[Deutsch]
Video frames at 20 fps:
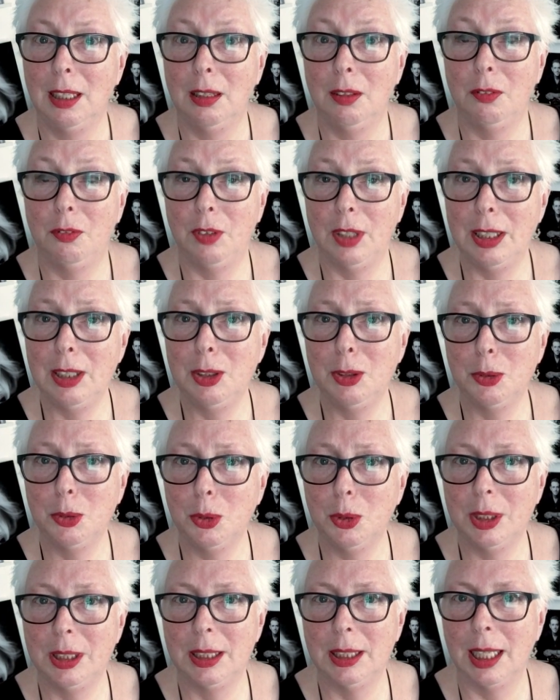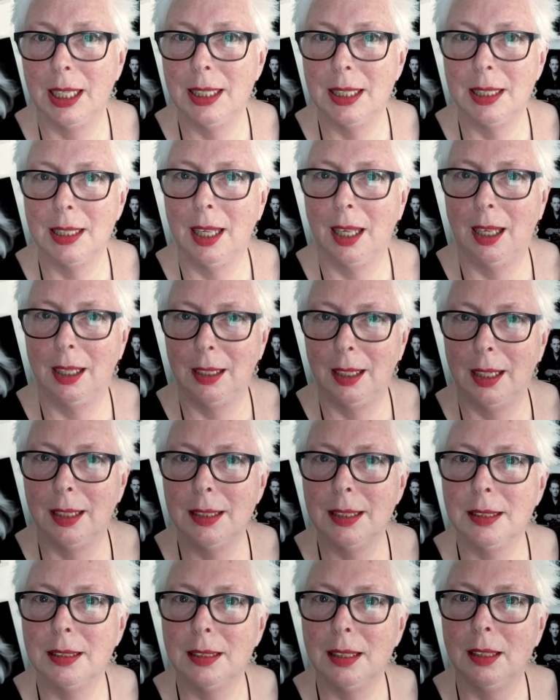wenn du Interesse daran
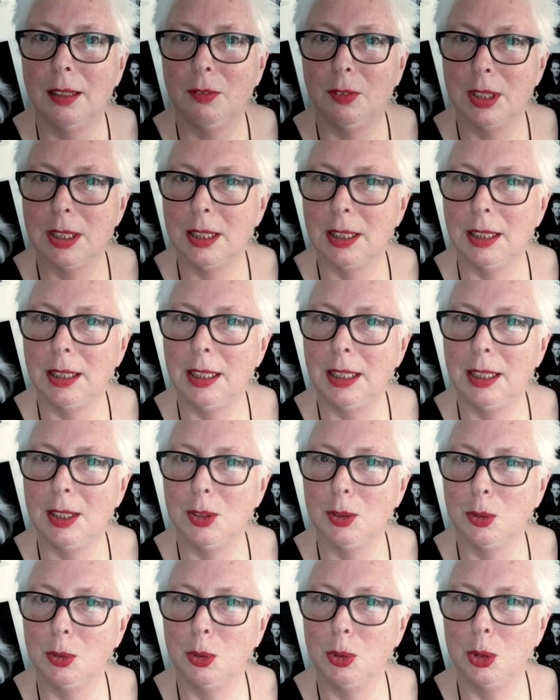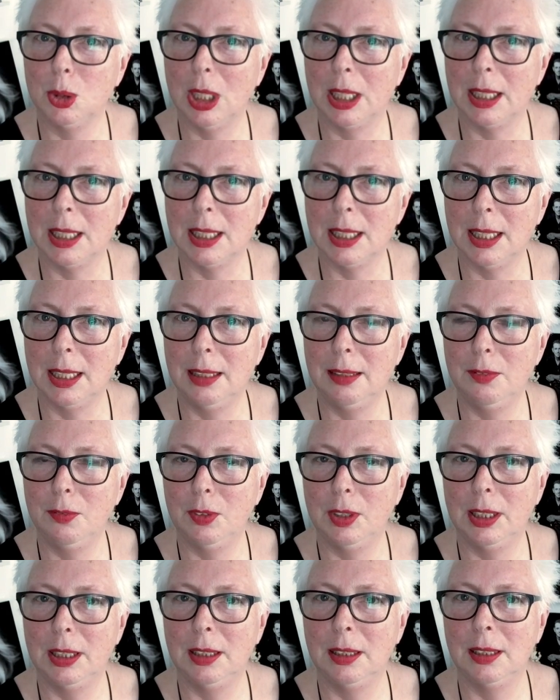hast, was ich so erzählen
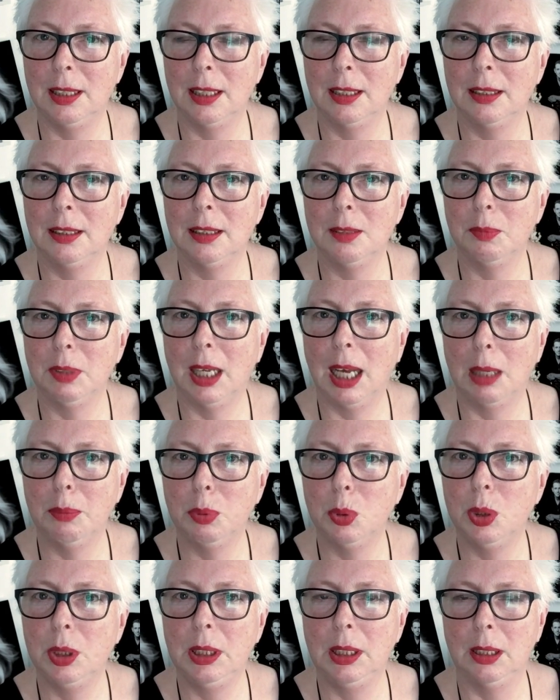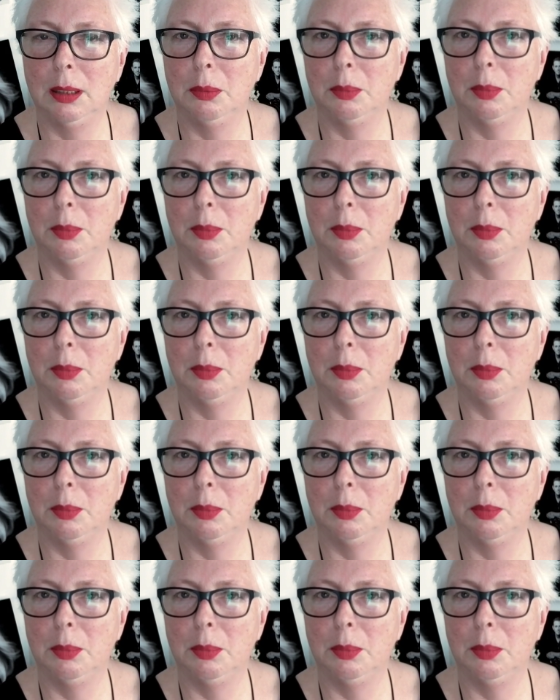werde, dann abonniere